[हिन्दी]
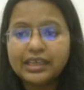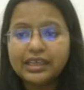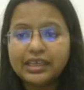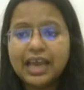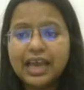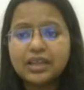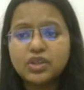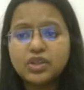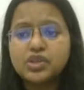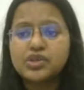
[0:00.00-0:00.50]

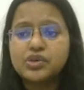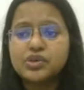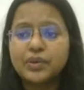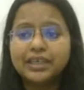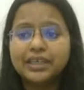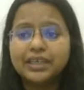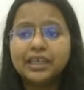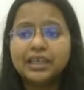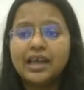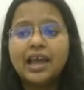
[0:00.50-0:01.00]
या तो
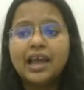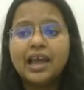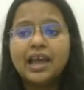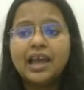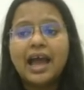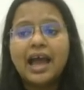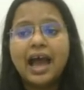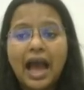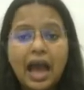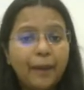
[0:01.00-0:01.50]
स्टूडेंट्स
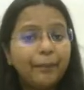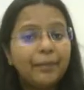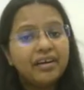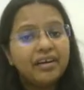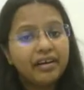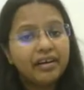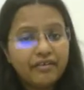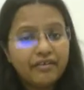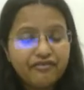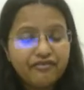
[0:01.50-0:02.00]
आप
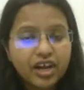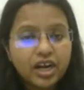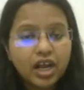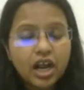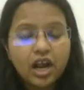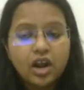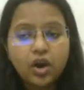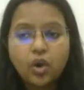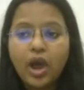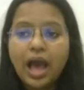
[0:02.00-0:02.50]
रेफ़र
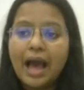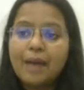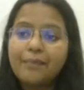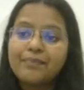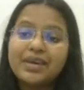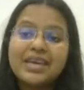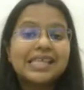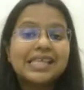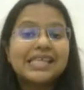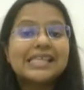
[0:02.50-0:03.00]
कर लो
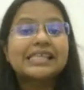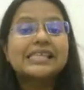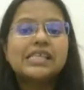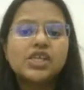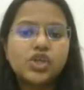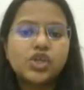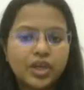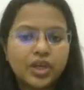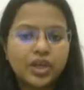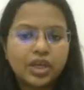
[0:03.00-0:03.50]
आपके
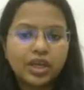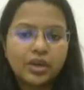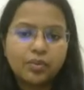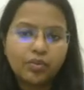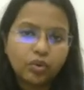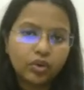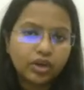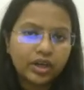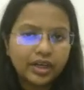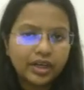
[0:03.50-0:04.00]
इंस्टीट्यूट की
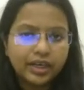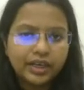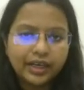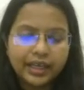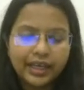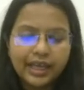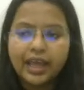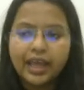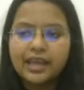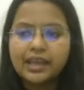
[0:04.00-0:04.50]
बुक
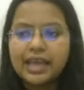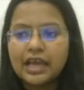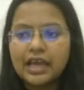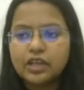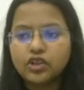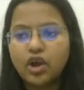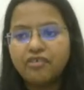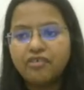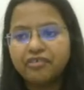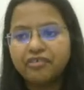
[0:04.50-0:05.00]
ठीक है या
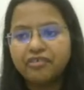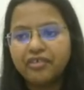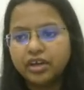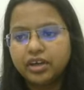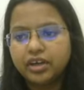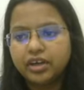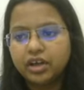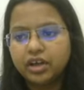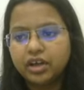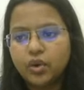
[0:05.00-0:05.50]
तो आप
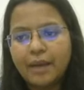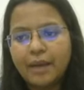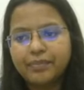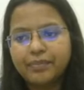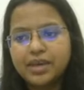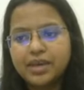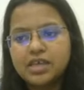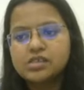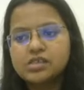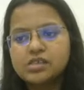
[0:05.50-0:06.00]
रेफ़र करो
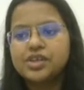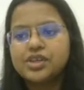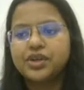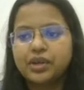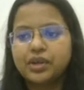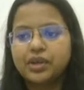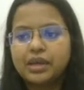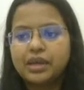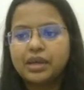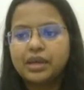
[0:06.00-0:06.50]
आपके
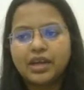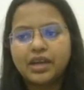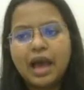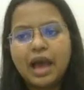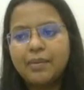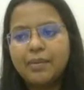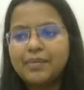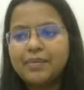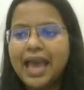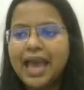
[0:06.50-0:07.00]
इंस्टीट्यूट की बिट
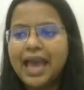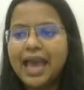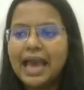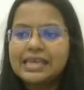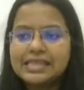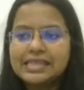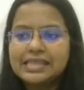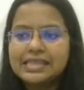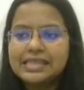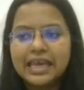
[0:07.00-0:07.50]
आप अपने
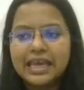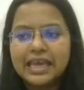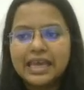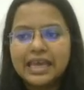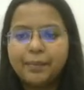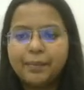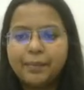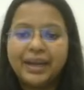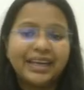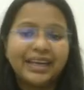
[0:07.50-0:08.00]
आई
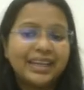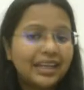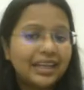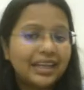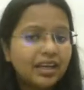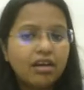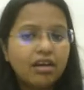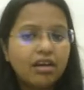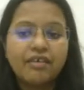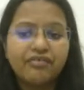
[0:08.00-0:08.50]
का
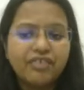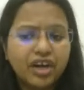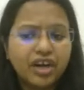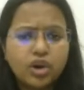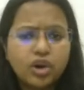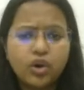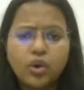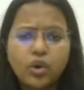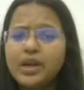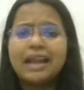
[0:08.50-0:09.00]
मटेरियल रेफ़र
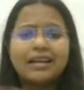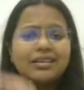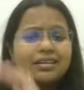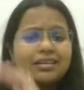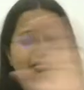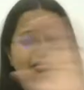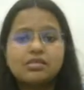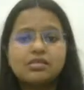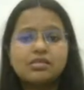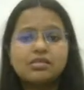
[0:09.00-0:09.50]
कर लो दैट
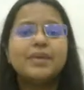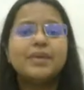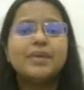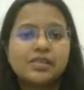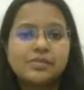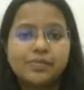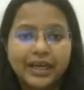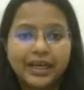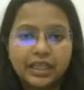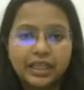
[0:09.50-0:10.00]
इज़ द
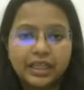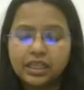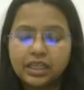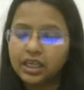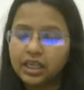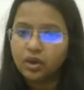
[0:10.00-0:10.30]
बेस्ट मटेरियल